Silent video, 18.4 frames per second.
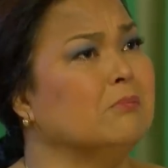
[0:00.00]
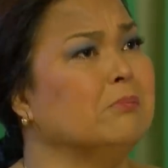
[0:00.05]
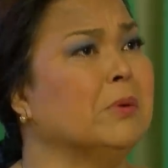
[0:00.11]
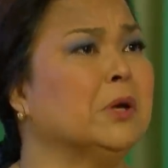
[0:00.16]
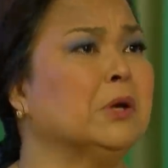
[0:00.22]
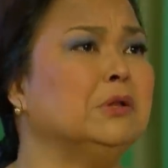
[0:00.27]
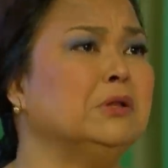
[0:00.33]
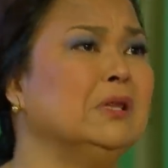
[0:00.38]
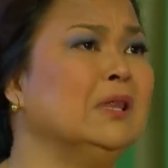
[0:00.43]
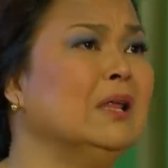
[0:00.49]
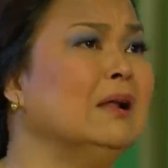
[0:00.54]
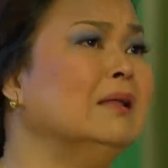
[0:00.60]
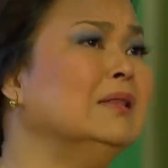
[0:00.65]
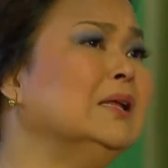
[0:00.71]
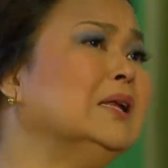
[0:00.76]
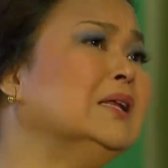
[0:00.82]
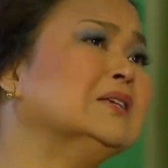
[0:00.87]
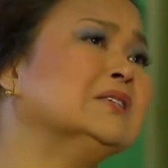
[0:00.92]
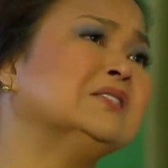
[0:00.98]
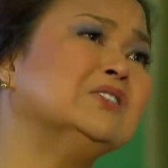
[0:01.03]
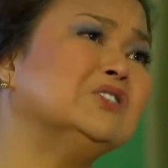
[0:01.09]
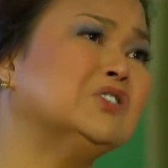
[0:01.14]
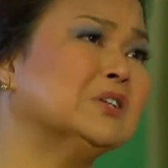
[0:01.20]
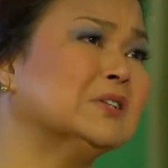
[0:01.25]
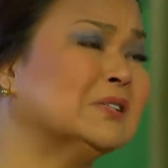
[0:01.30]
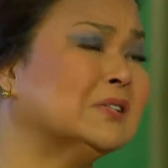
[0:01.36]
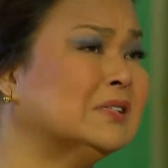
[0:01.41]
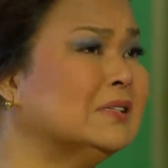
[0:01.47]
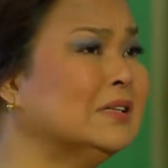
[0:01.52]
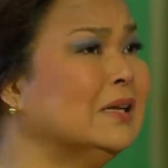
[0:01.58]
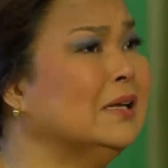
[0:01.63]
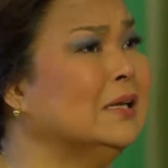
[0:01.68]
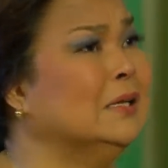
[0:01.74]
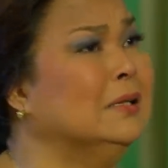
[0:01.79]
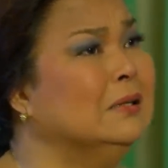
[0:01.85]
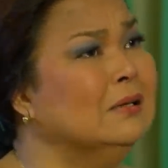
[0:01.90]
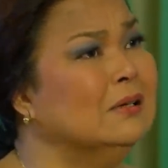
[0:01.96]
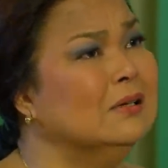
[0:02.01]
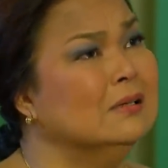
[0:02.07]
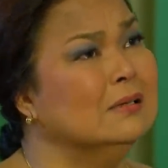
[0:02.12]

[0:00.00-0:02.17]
Pero dinala nila si Justine.